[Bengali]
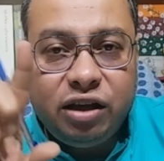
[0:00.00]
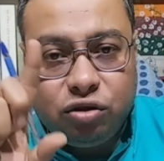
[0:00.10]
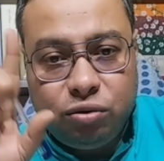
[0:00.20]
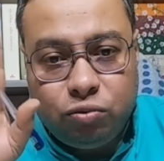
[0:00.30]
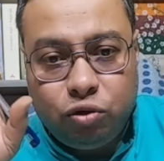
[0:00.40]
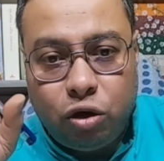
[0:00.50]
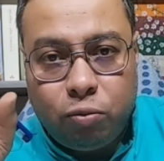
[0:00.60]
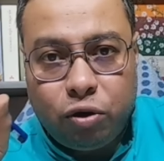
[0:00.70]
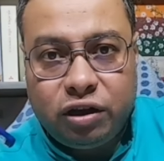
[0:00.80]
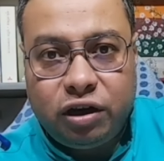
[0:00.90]
রায় যদি মূল
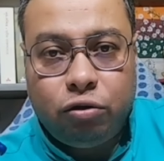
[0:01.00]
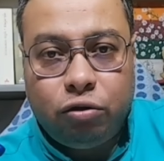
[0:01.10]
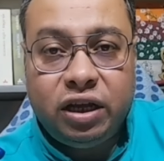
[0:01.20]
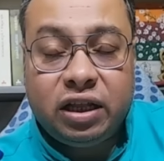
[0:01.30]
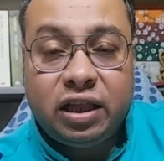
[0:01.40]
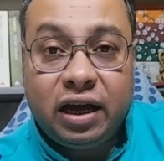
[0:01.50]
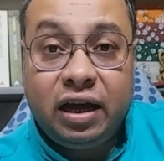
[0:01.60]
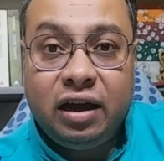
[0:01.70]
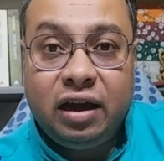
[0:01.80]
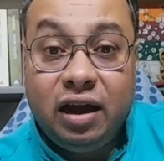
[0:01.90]
অপরাধটা ঘটিয়ে থাকে